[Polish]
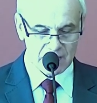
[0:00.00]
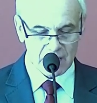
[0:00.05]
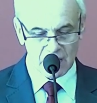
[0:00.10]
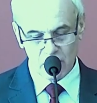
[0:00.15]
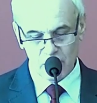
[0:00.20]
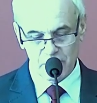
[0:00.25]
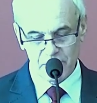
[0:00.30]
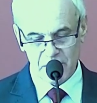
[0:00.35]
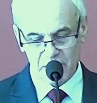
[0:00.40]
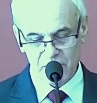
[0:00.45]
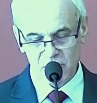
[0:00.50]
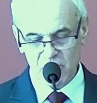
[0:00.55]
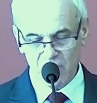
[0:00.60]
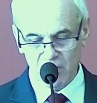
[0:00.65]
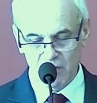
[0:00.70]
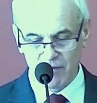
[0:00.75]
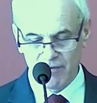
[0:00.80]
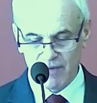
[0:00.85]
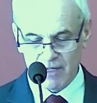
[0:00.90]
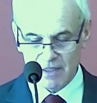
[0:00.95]
z tego
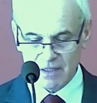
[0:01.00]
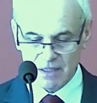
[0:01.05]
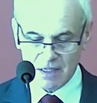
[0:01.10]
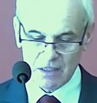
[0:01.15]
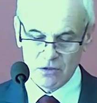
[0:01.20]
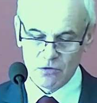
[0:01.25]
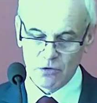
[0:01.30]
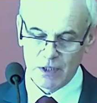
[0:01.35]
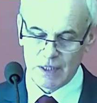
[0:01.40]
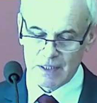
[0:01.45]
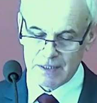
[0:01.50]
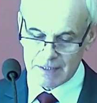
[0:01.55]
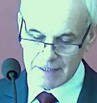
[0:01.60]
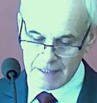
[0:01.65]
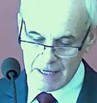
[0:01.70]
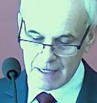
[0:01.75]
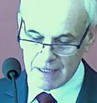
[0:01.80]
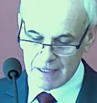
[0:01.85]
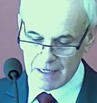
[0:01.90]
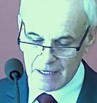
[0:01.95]
pierwszego wersetu jest
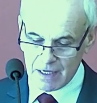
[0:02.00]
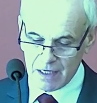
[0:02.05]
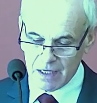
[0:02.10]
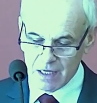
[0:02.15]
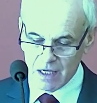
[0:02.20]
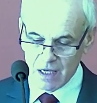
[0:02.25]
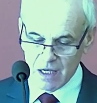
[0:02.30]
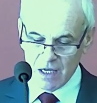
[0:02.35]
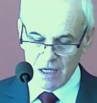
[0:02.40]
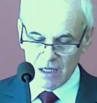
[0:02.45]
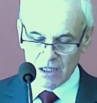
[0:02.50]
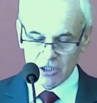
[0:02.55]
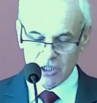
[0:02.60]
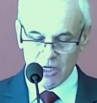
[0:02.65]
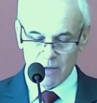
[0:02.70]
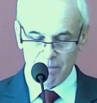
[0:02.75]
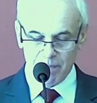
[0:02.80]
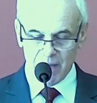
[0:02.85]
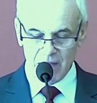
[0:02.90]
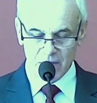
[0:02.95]
taka,
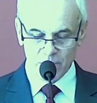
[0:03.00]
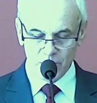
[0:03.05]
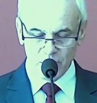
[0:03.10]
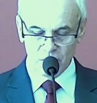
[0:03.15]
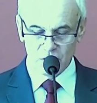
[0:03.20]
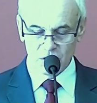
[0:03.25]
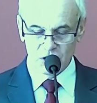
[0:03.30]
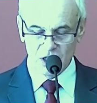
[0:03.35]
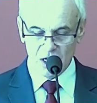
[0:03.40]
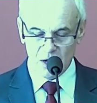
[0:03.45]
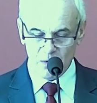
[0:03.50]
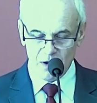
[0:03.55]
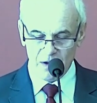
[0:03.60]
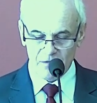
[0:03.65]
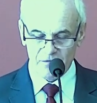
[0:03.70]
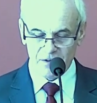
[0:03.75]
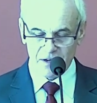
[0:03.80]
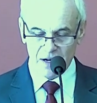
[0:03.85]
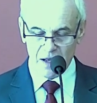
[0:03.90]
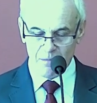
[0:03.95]
że Pan Bóg
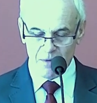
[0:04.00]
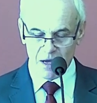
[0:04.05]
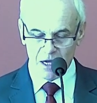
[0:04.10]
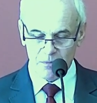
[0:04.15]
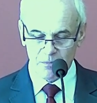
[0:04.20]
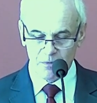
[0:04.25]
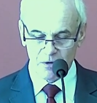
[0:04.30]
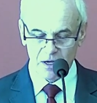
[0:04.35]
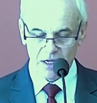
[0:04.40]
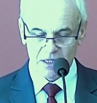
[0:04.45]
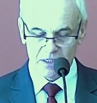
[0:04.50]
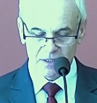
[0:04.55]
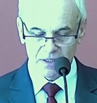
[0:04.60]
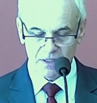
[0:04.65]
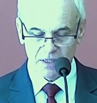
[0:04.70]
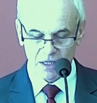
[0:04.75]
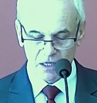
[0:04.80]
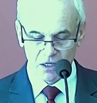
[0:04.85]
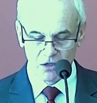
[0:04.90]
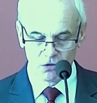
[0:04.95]
działa w ramach
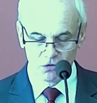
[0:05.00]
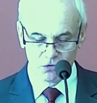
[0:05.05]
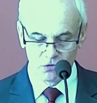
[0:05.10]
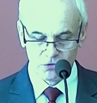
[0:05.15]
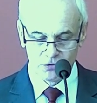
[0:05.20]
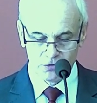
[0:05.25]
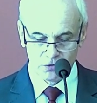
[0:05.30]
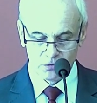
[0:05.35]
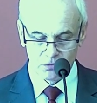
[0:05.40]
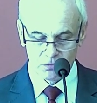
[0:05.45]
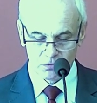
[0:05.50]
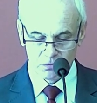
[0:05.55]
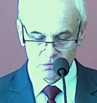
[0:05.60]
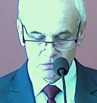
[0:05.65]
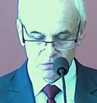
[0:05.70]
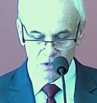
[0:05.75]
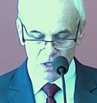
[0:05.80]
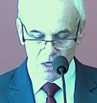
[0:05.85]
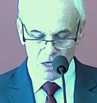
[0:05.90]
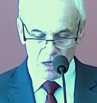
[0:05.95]
pogańskiego ludu.
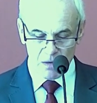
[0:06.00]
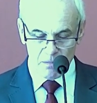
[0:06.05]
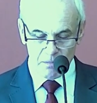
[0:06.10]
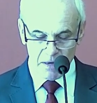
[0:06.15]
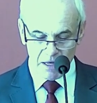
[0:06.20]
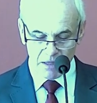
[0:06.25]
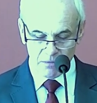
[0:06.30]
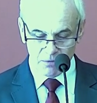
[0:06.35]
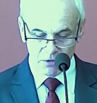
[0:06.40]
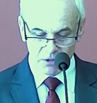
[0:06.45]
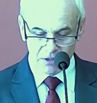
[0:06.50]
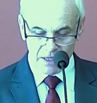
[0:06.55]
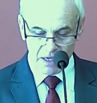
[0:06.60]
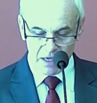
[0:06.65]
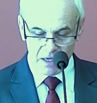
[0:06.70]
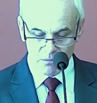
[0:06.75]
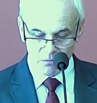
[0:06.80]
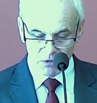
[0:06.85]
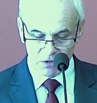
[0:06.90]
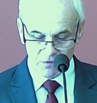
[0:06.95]
Pan Bóg
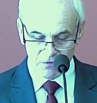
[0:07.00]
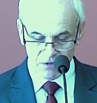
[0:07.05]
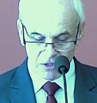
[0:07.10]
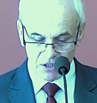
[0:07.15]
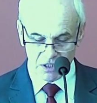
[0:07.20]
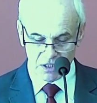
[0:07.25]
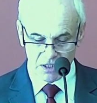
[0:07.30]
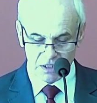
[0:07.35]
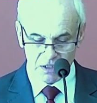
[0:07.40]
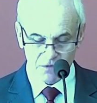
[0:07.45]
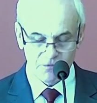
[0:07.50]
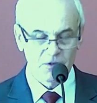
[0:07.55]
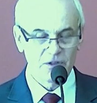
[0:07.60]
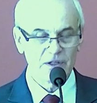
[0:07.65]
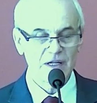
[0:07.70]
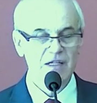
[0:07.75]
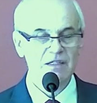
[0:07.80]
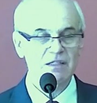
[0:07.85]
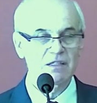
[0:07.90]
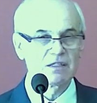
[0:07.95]
daje mu zwycięstwo
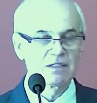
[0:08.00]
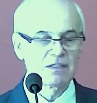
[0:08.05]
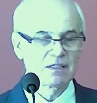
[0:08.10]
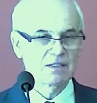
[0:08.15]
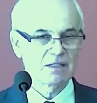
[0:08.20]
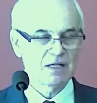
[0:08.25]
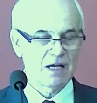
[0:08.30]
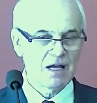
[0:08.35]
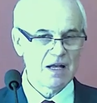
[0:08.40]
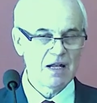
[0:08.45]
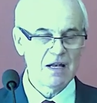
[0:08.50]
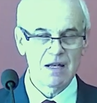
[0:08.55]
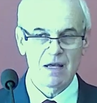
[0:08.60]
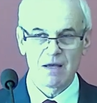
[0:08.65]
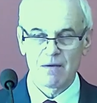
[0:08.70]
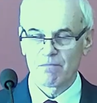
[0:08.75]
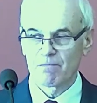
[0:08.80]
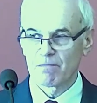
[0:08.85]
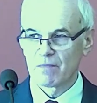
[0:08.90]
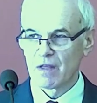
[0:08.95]
nad
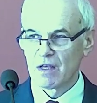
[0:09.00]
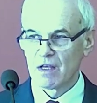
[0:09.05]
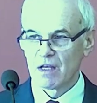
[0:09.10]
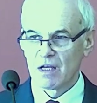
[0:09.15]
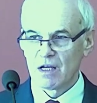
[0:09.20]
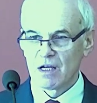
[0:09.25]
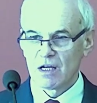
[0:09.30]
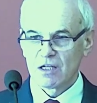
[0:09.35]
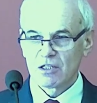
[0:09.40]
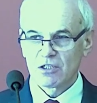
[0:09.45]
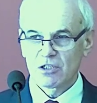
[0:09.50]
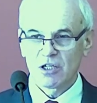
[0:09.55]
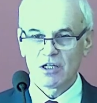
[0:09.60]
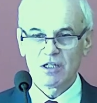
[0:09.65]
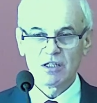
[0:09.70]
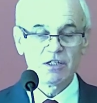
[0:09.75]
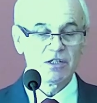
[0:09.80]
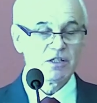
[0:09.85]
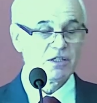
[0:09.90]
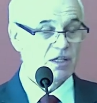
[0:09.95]
Izraelem,
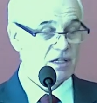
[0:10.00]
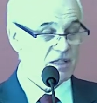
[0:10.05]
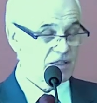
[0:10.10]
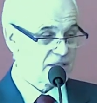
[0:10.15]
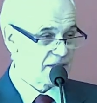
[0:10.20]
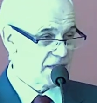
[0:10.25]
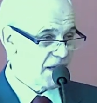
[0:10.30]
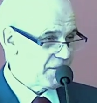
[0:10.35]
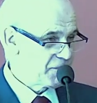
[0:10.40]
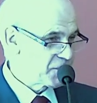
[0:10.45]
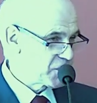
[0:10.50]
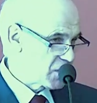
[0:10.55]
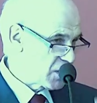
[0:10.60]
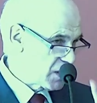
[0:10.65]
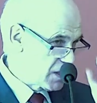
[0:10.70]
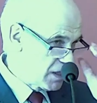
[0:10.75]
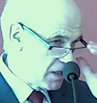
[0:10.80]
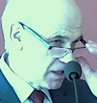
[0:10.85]
czyli nie zawsze